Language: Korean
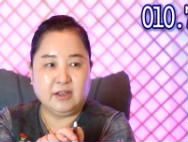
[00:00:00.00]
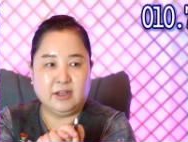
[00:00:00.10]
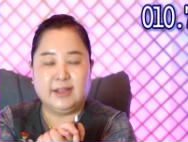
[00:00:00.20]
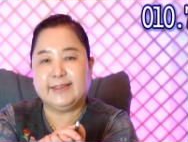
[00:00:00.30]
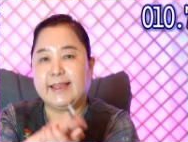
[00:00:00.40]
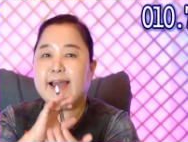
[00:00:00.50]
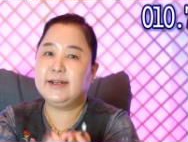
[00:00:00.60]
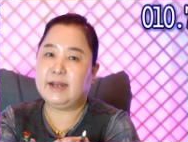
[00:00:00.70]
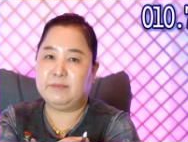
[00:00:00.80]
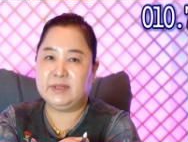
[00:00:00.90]
어,
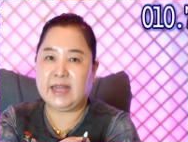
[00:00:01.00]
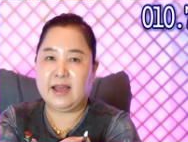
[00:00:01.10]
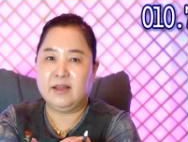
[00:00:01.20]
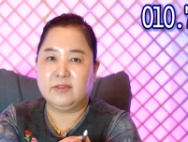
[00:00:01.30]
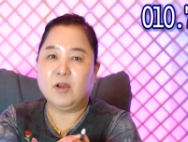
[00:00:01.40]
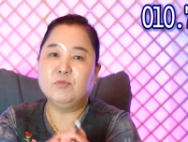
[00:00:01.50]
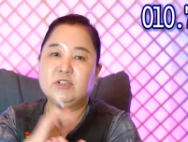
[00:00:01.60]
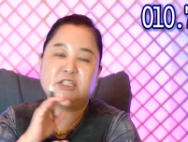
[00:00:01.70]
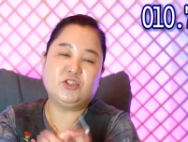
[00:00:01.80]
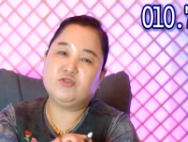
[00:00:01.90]
대화를 합니다. 너무
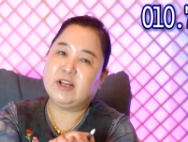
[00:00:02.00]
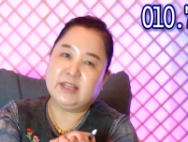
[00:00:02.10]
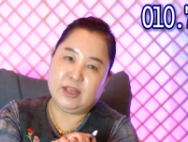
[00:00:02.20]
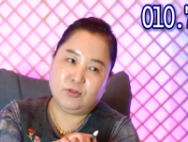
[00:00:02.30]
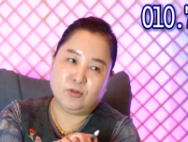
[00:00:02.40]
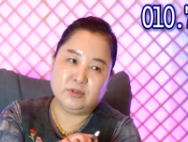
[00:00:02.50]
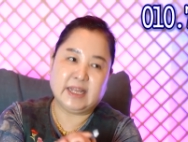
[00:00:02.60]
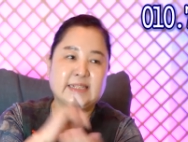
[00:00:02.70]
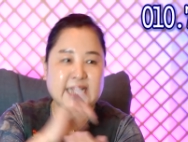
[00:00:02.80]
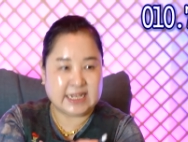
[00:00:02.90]
귀중한 내 돈,
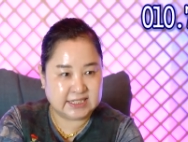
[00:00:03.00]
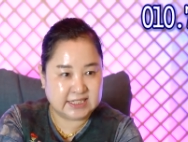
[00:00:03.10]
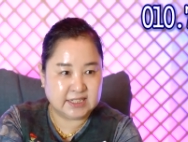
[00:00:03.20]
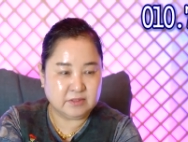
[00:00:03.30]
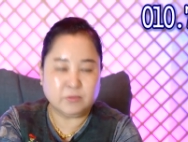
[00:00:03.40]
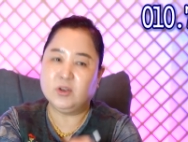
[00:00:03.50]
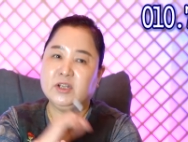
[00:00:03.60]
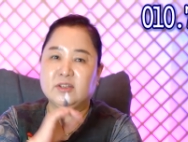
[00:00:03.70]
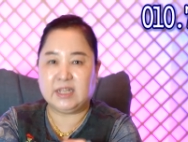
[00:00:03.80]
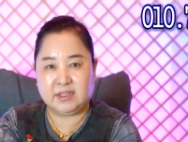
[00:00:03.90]
내 음. 자식 뭐 음.
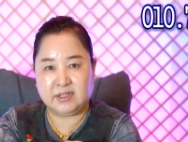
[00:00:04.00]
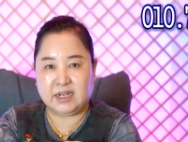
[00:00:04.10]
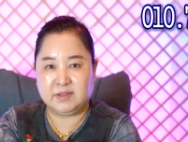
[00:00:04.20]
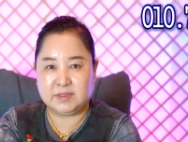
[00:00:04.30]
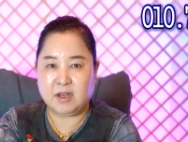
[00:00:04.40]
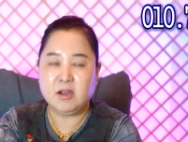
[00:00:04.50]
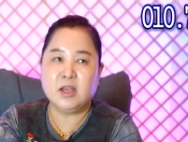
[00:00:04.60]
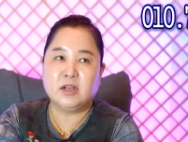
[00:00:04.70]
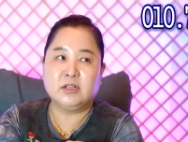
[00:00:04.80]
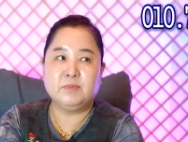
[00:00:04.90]
이런 데든가 그래서
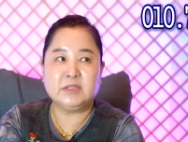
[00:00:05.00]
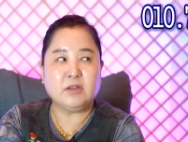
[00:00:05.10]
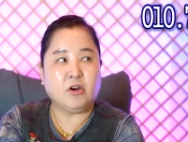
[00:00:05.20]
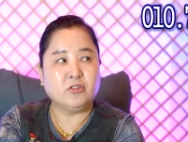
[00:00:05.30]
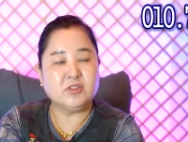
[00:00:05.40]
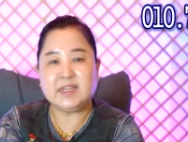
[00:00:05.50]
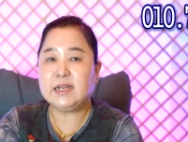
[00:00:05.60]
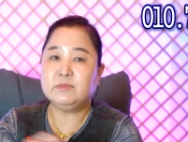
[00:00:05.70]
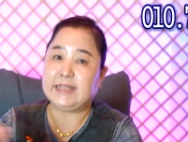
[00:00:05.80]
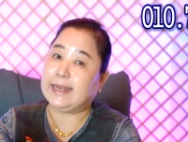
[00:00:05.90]
그러면서 어떤
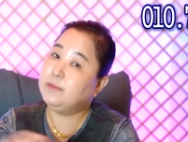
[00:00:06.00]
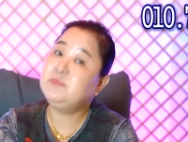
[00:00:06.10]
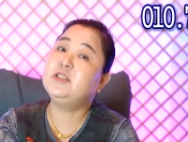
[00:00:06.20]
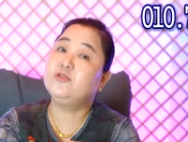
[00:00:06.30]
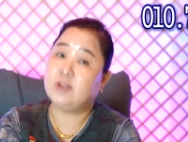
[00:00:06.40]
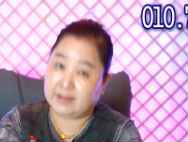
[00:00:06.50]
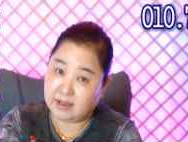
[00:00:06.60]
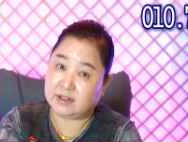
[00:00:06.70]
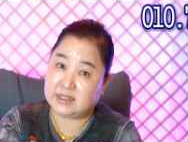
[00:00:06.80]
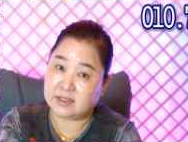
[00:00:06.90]
사람은 다림질도
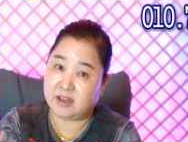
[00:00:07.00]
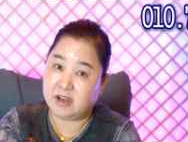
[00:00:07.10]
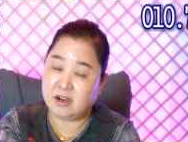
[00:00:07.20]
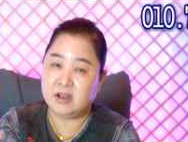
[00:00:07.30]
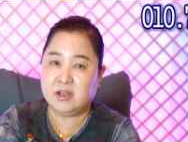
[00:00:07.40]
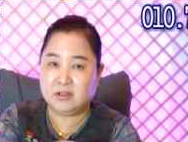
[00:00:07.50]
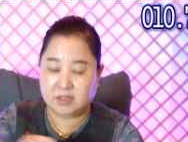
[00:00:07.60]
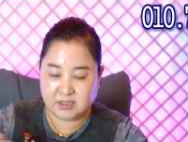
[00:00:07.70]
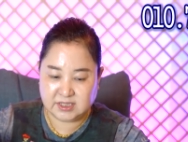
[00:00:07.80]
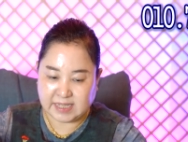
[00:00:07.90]
한다 그랬어요. 어.
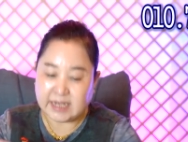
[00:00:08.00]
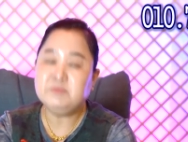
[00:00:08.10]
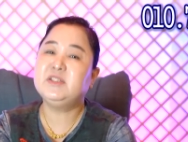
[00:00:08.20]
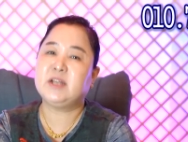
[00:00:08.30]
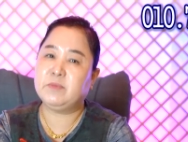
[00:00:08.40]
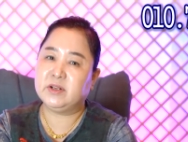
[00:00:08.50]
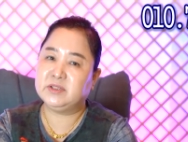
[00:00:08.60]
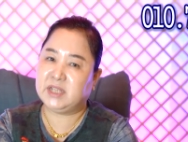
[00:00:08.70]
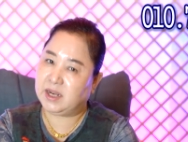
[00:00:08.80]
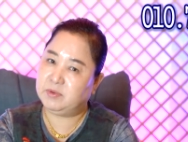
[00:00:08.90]
근데
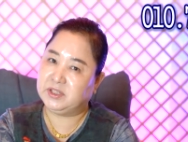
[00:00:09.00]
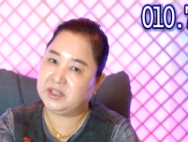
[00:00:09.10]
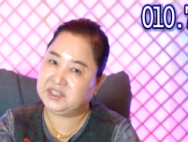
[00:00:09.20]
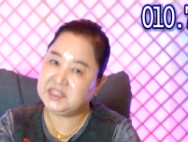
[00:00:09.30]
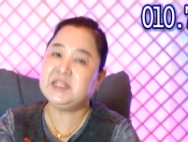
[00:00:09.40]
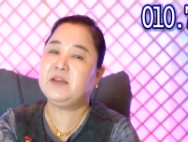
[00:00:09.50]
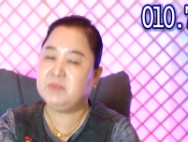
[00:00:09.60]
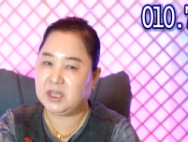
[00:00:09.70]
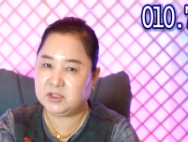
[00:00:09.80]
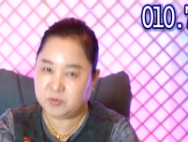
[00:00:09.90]
다림질하면은 내가 볼 때는
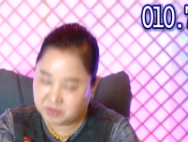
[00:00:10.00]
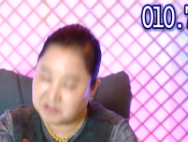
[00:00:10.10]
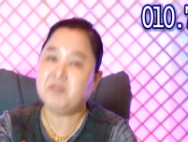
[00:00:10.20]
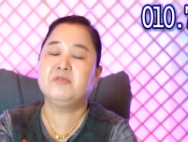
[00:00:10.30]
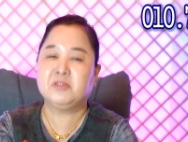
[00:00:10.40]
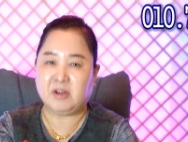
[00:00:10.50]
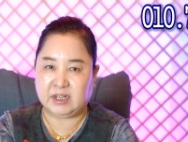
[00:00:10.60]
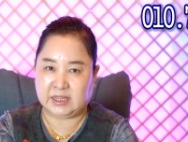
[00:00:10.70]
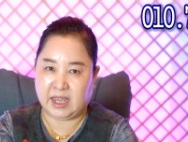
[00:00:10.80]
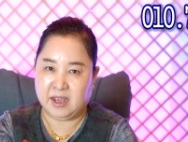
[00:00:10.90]
신사임당이 좀 뜨거울 것
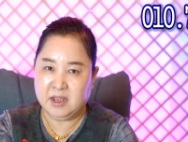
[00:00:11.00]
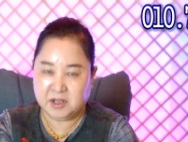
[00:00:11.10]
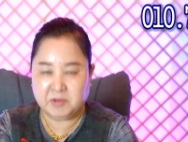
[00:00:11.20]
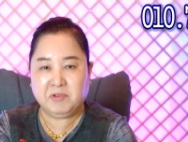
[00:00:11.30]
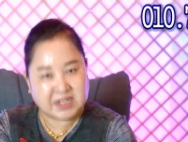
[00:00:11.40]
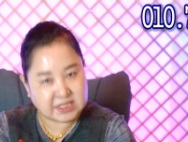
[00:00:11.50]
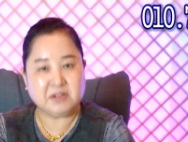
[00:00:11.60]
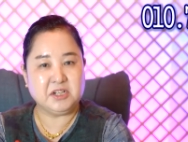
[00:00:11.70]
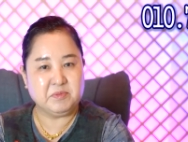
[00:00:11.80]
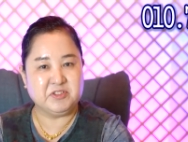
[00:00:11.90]
같아. 그럼
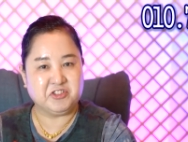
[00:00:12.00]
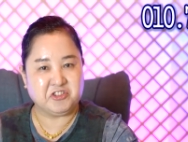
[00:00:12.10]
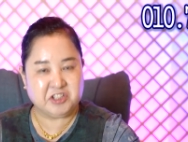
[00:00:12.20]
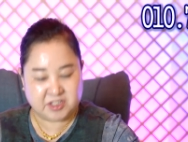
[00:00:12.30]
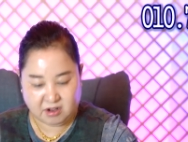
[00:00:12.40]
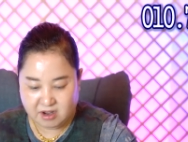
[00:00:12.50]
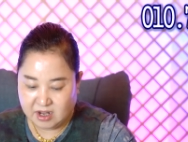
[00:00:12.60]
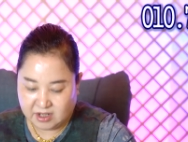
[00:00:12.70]
화상을 입을 수도 어. 있어.